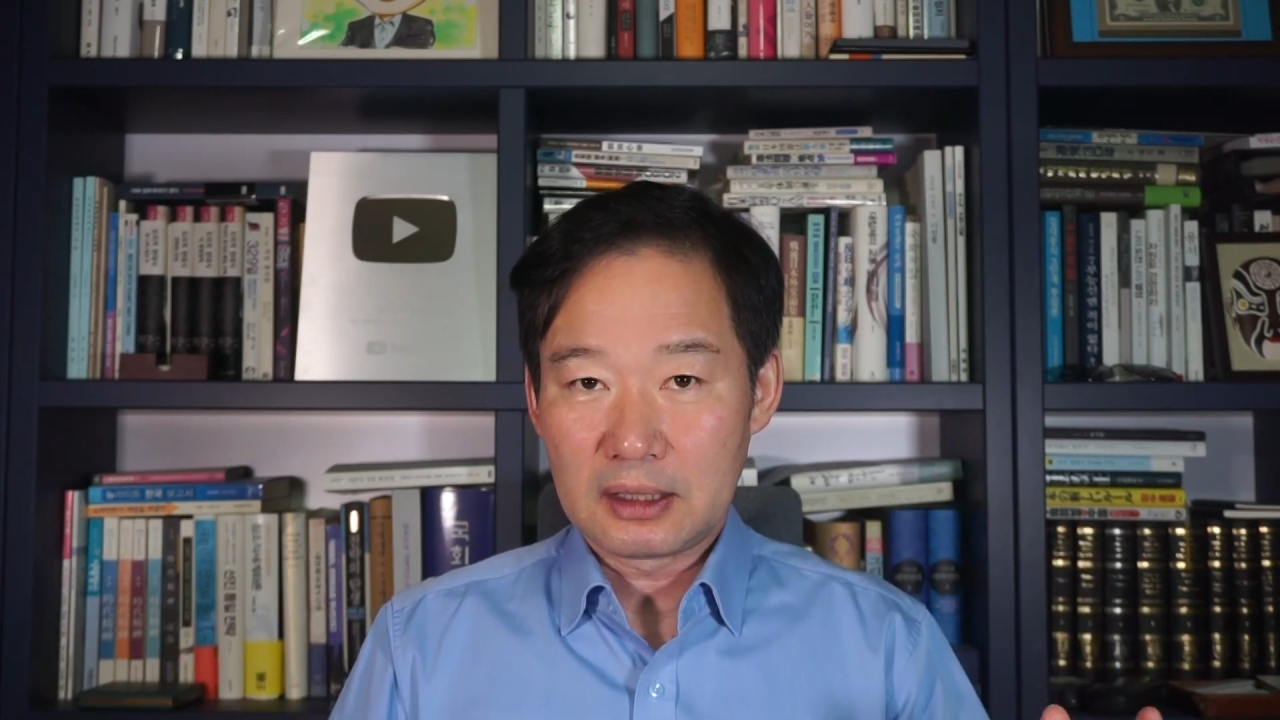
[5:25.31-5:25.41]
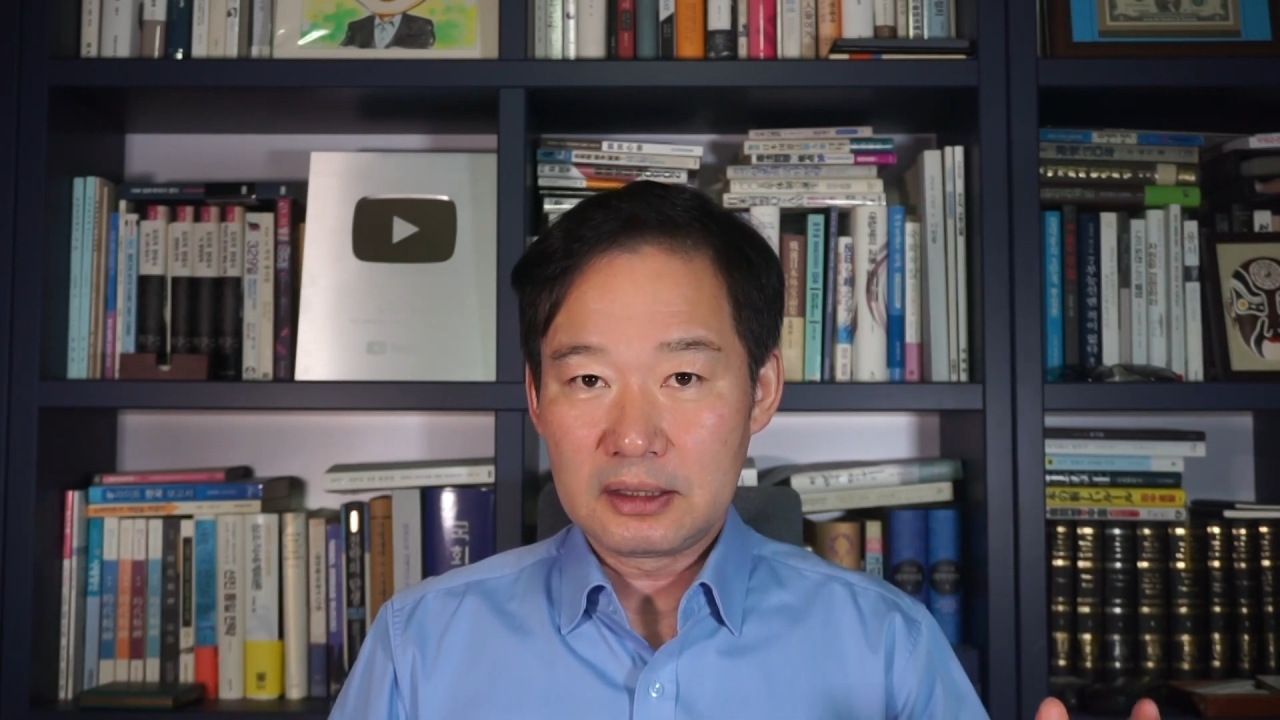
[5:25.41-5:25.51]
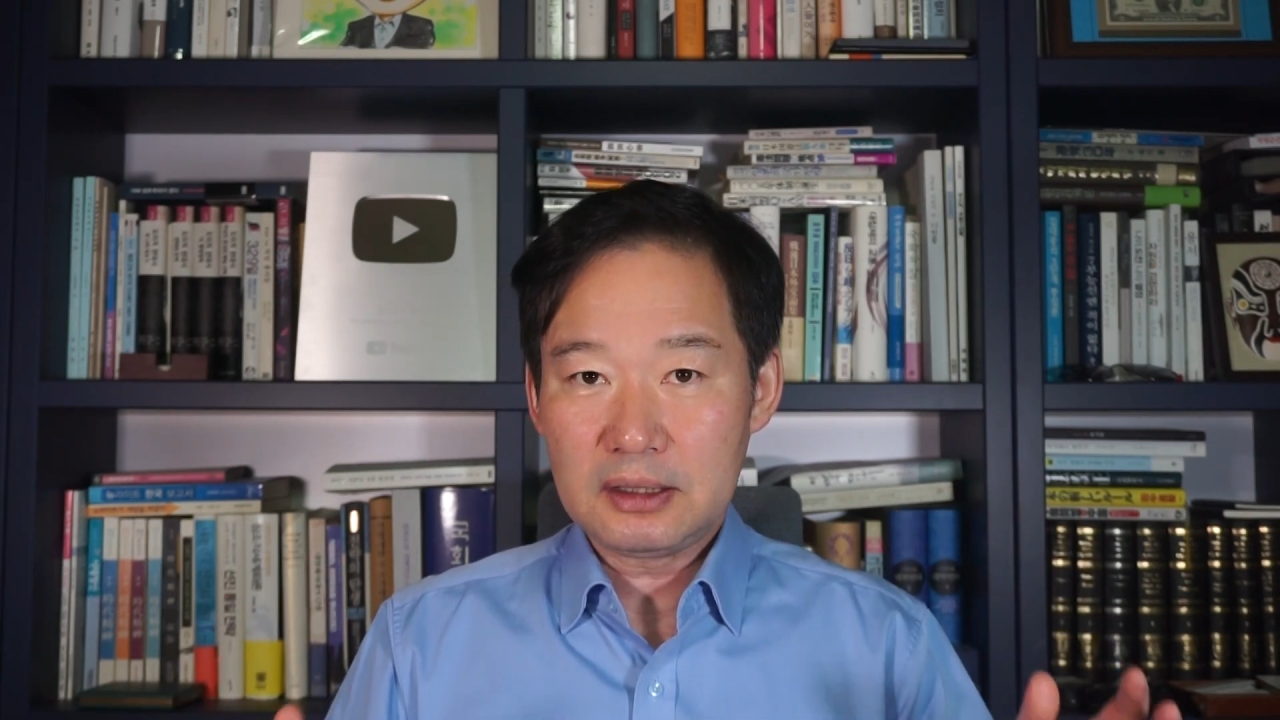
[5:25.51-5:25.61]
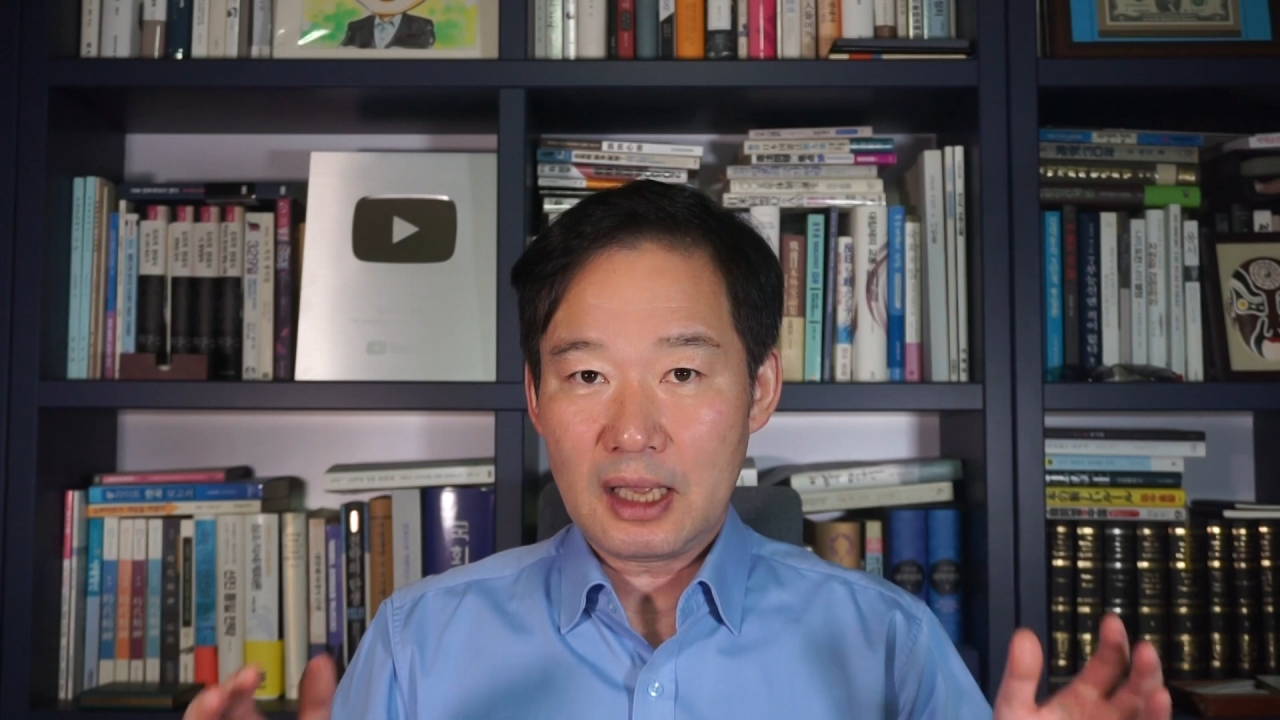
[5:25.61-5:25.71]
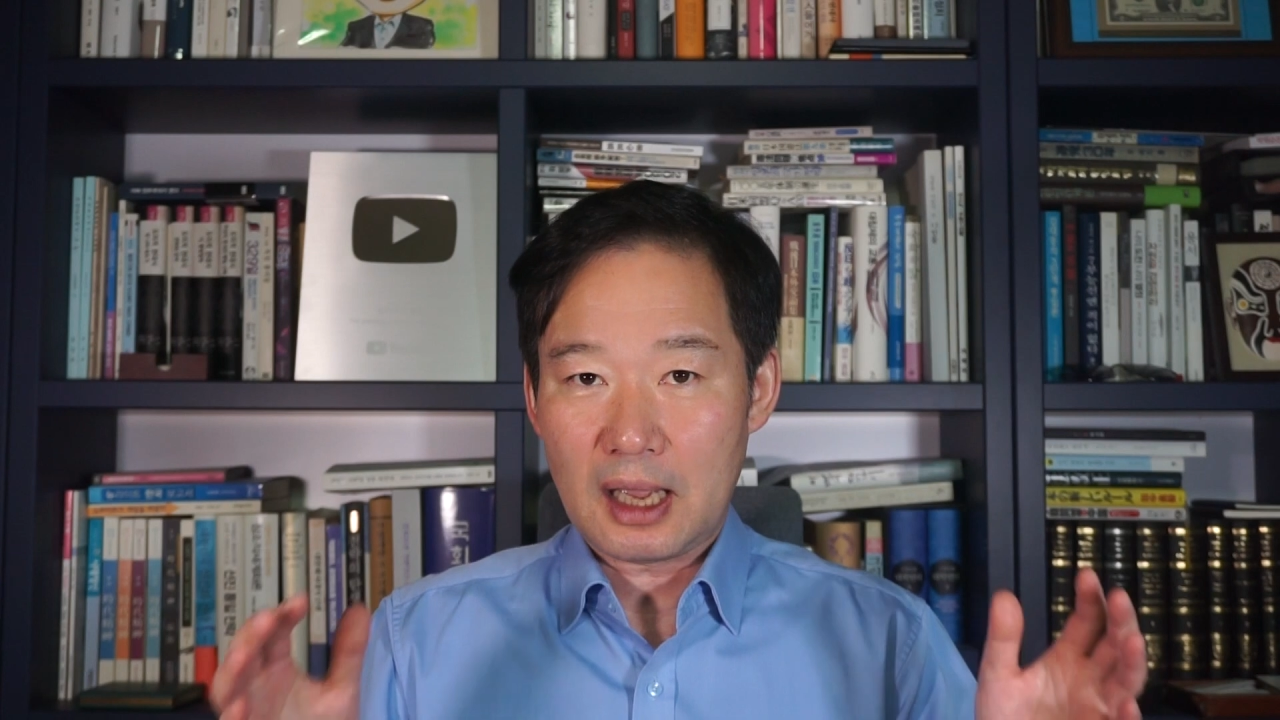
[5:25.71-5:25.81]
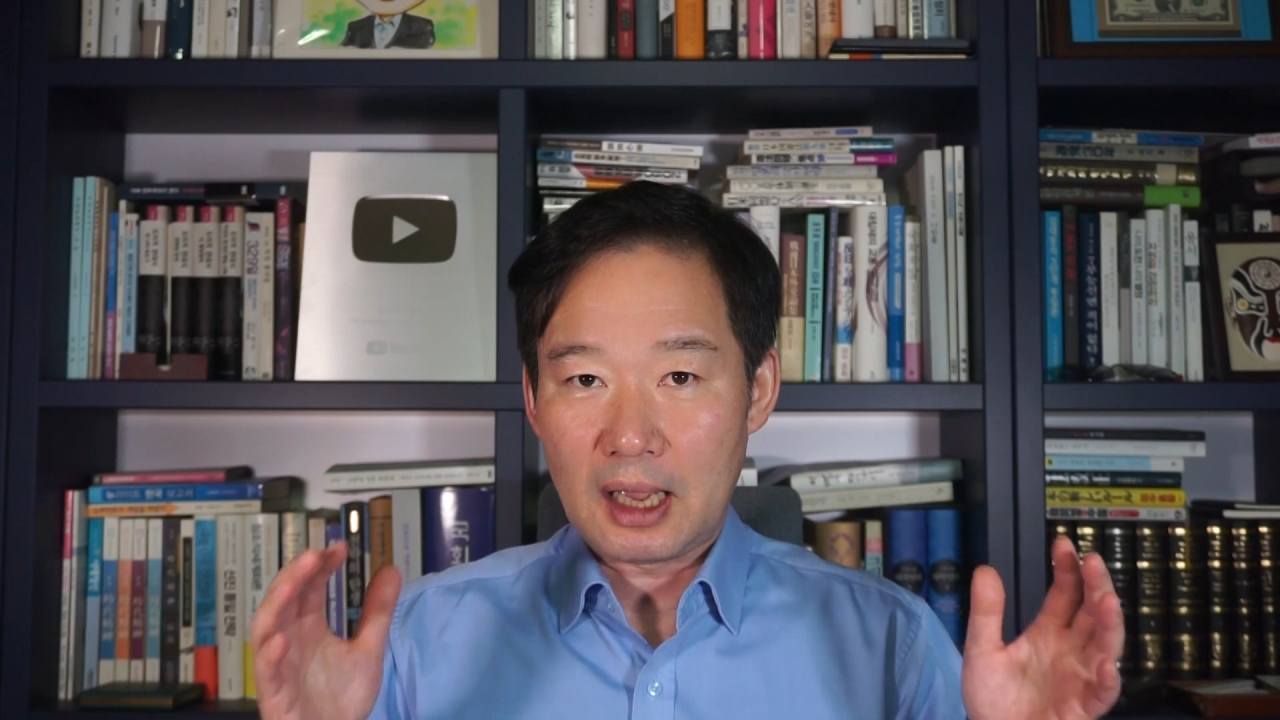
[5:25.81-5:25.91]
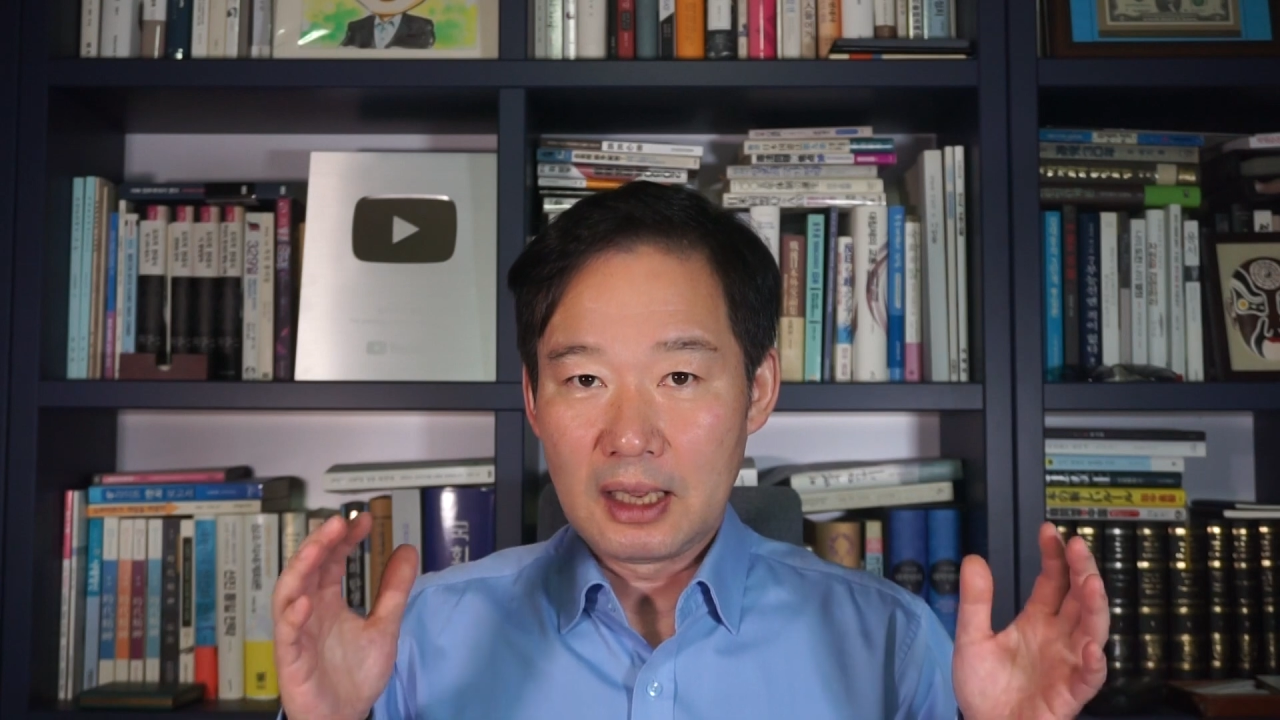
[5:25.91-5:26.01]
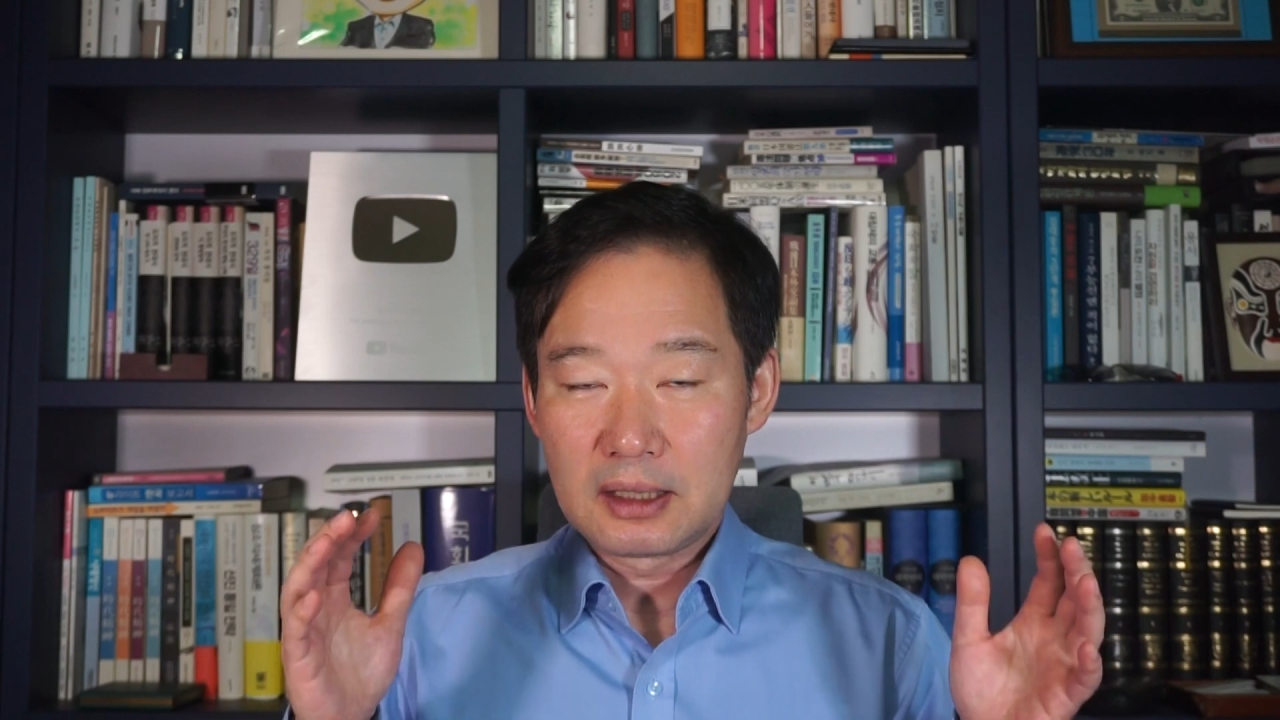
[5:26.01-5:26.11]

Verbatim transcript: 근데